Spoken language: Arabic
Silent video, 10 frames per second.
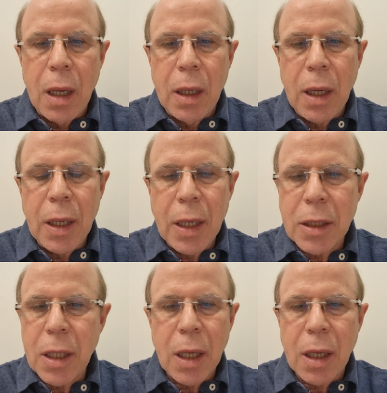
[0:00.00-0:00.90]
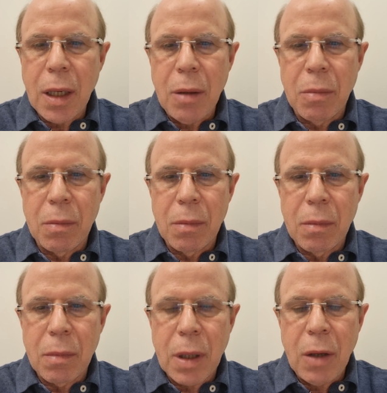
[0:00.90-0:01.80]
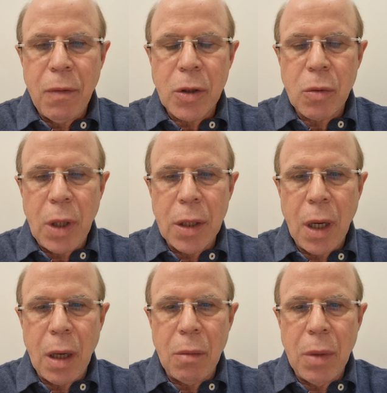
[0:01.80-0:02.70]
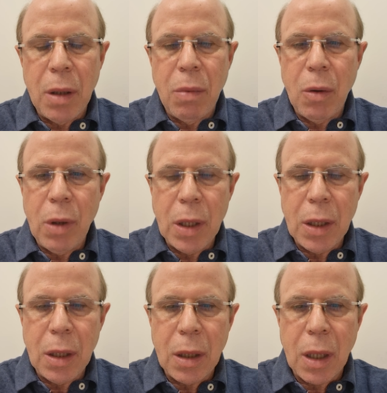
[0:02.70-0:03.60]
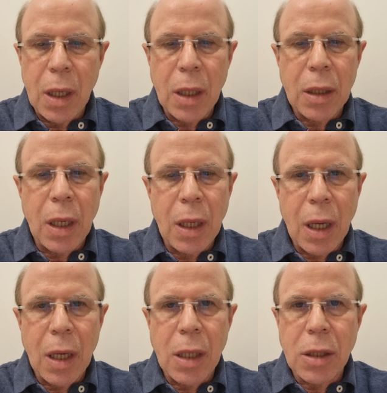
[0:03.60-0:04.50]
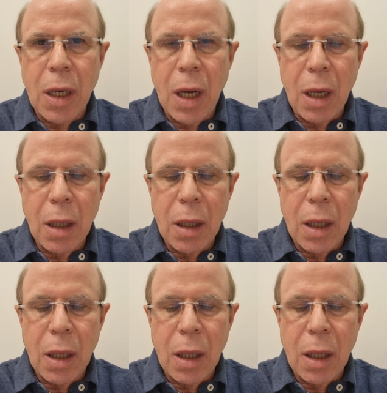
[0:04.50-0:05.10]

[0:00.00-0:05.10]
يعني انا جاني غريب كيفاش وحده من البوادي راه طلق راجلها